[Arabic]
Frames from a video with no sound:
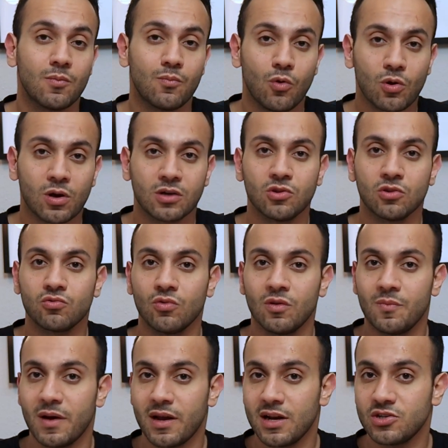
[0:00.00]
بولكا دوت
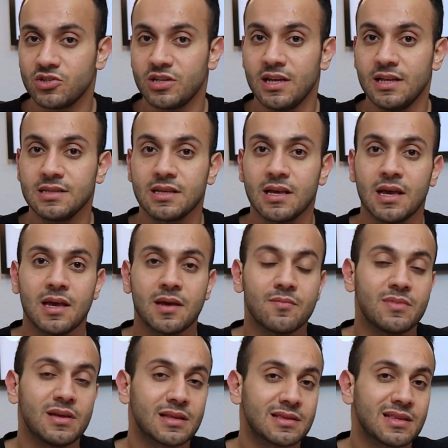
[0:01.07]
والبارات تشينز
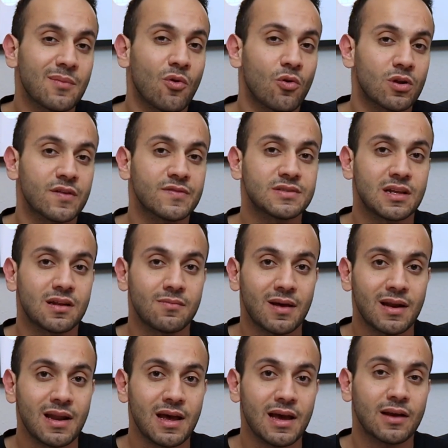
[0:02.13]
بيتبعوا نفس
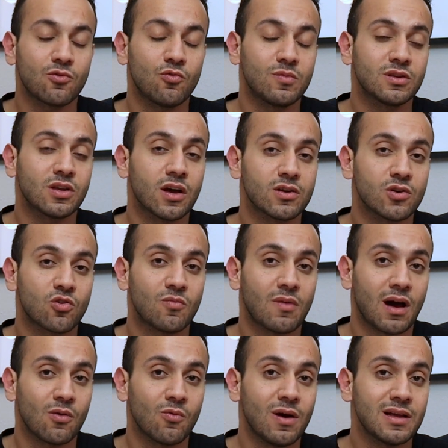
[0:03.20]
المنهج وبيتغيروا
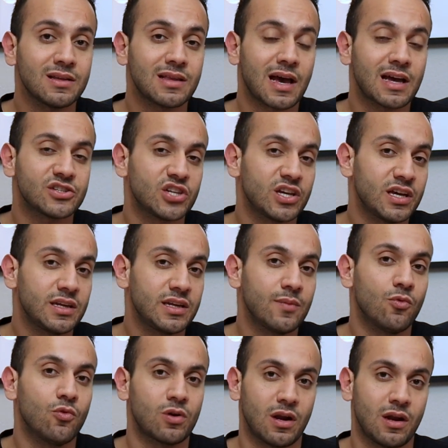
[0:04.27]
مع الوقت عشان
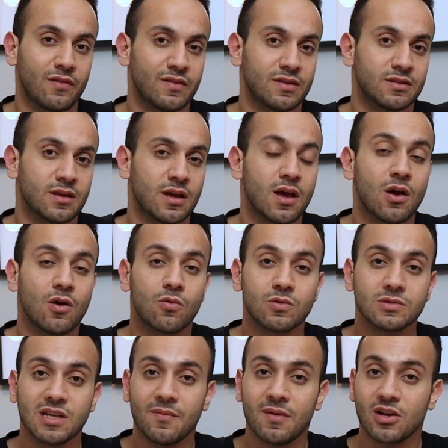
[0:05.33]
يبقوا ريليفنت
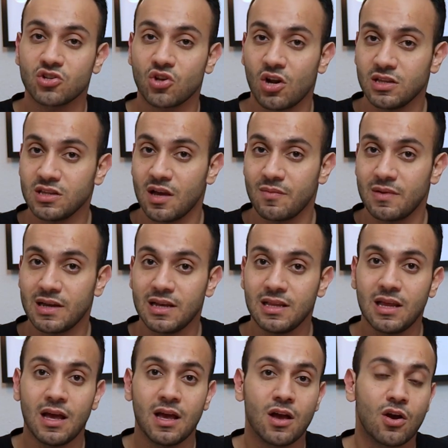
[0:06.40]
وزي ما انا شرحت قبل
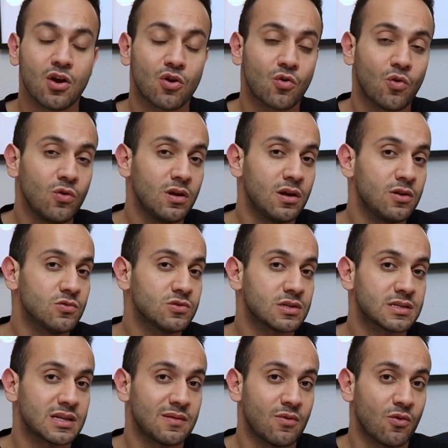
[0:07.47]
كده كل
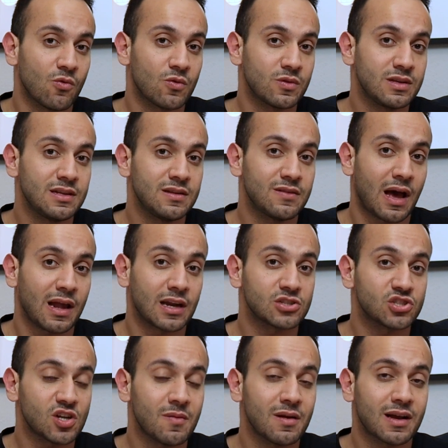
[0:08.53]
اليوزرز اللي موجودين على
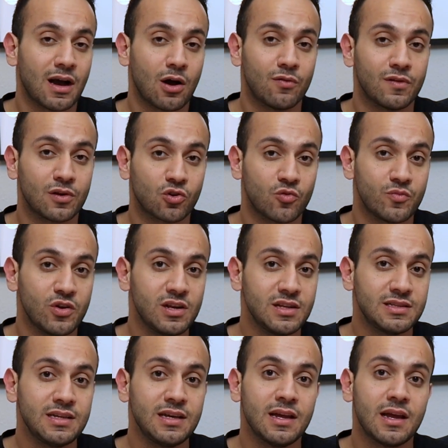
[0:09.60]
الشبكه او في
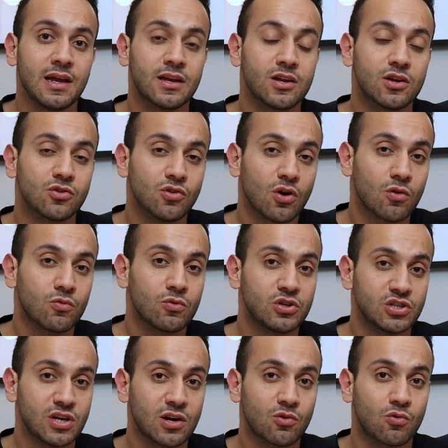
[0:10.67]
الكوميونتي يقدروا
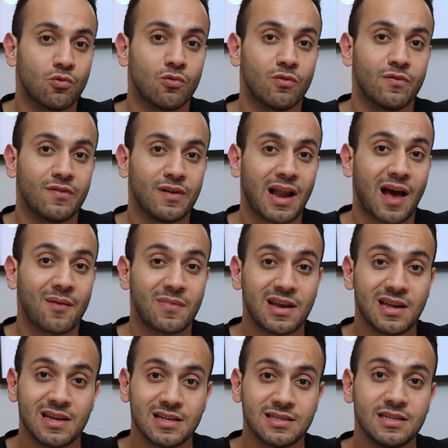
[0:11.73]
يشاركوا في
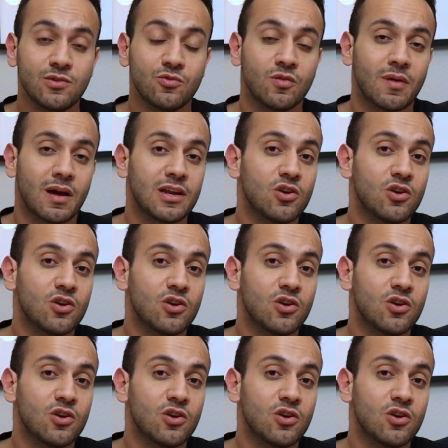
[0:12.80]
العمليه دي ويبقى